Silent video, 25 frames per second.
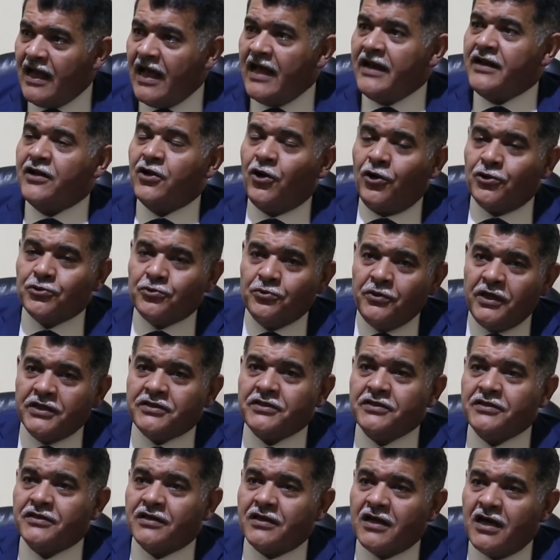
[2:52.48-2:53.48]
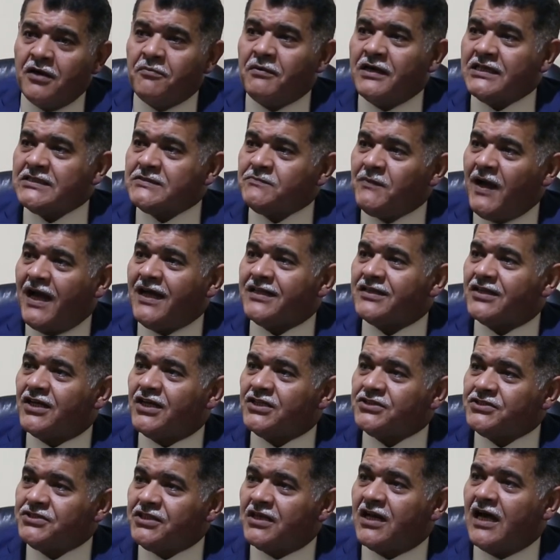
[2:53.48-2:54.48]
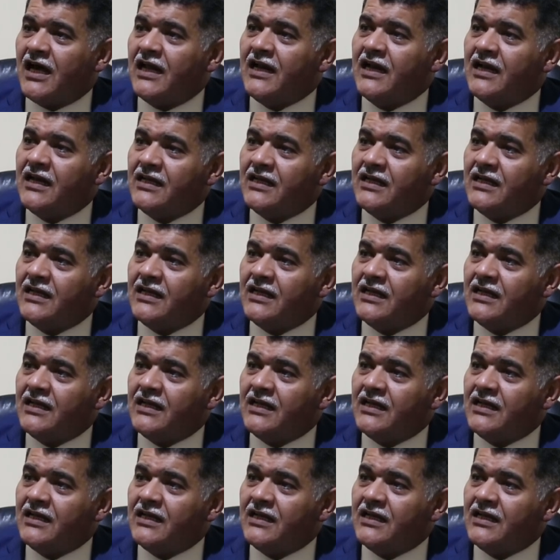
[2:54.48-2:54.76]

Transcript: أن عضوية النقابة أصبحت قاصرة على